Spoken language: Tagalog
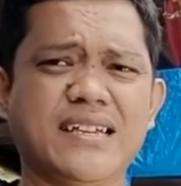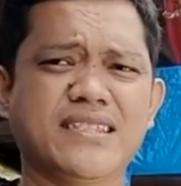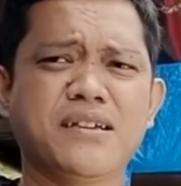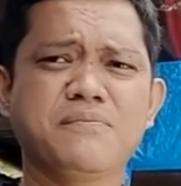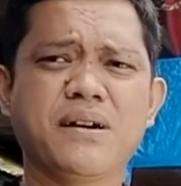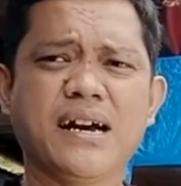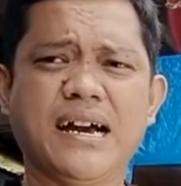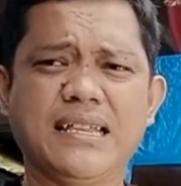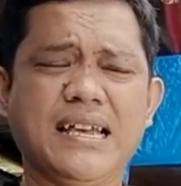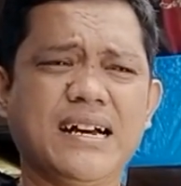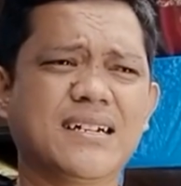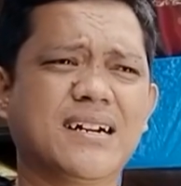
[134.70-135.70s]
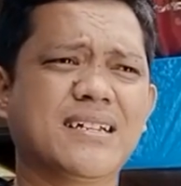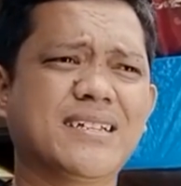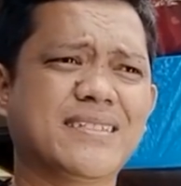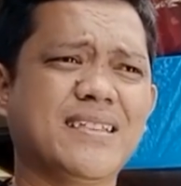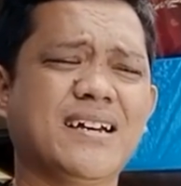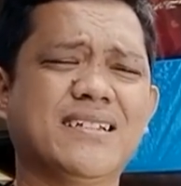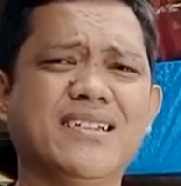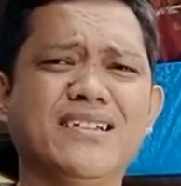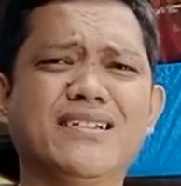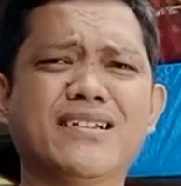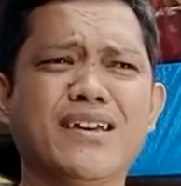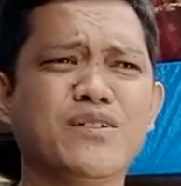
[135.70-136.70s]
ating mga alagang isda.
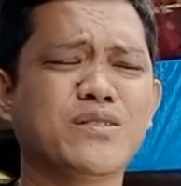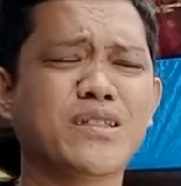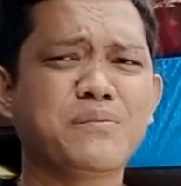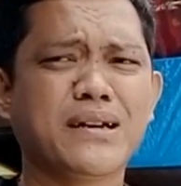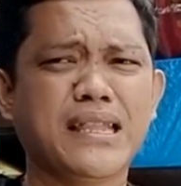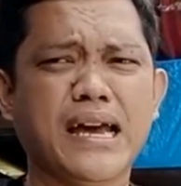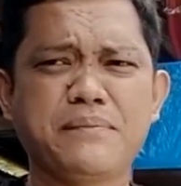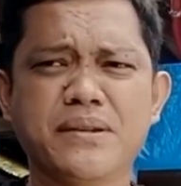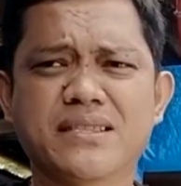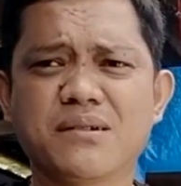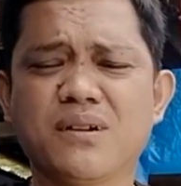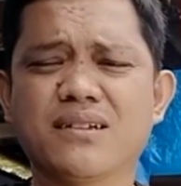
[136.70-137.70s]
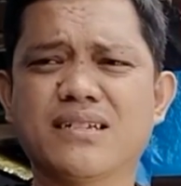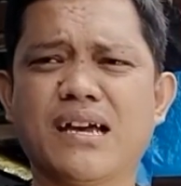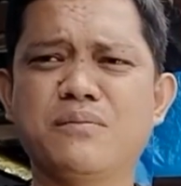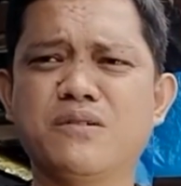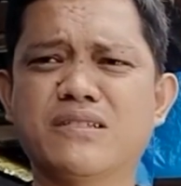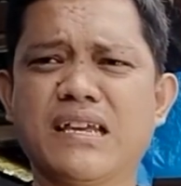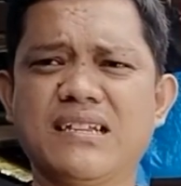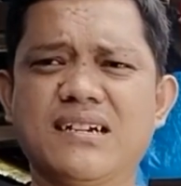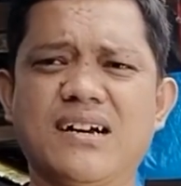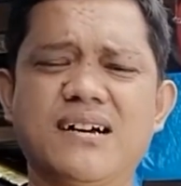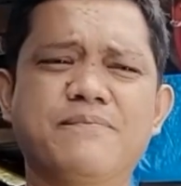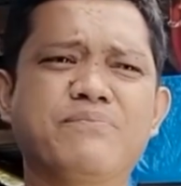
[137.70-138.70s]
Since ngayon ay malapit na mag-summer
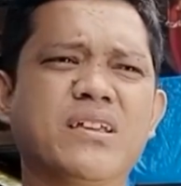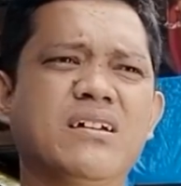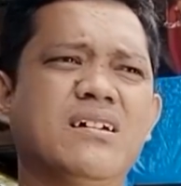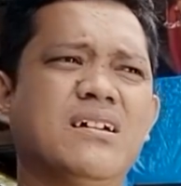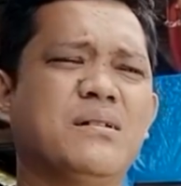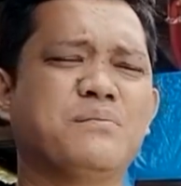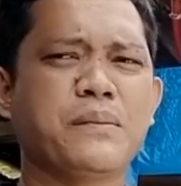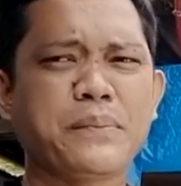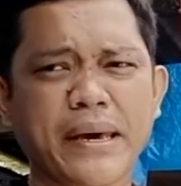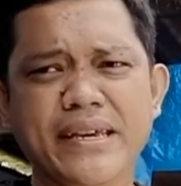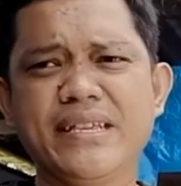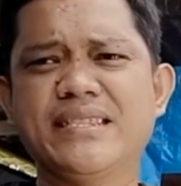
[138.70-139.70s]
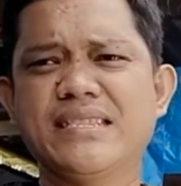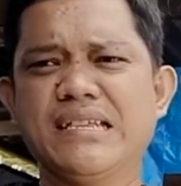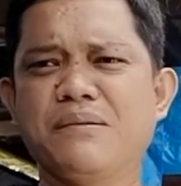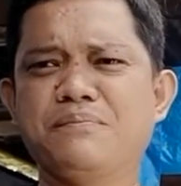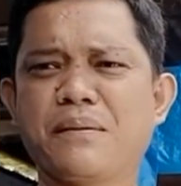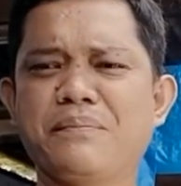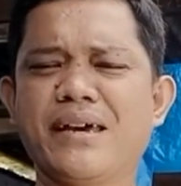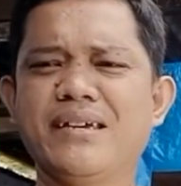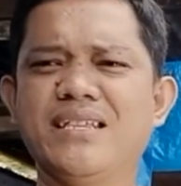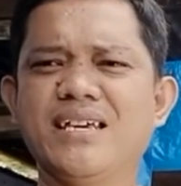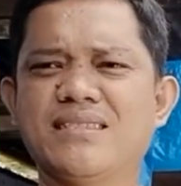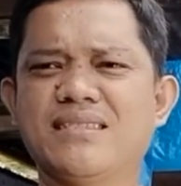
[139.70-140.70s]
talagang papainit na ng papainit